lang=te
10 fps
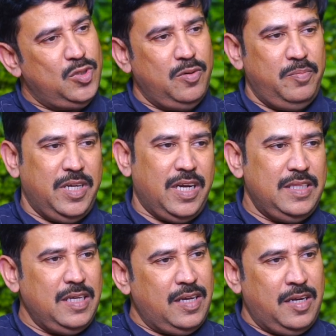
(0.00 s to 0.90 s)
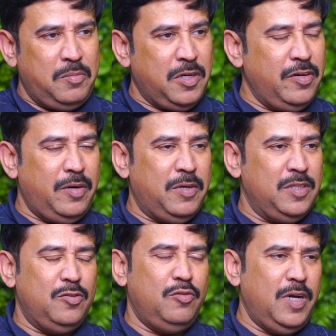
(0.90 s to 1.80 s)
సో మీకైతే ఆ నమ్మకం
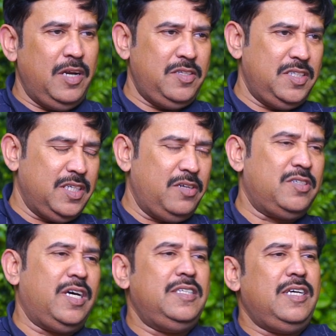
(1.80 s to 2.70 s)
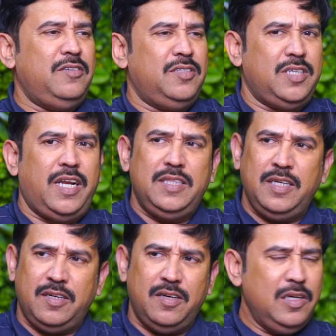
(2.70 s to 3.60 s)
నమ్మకం చేశారు షార్జాలో చేశారు ఐ
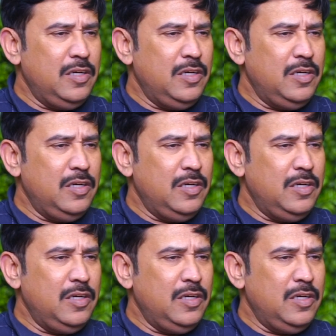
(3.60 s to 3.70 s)
థింక్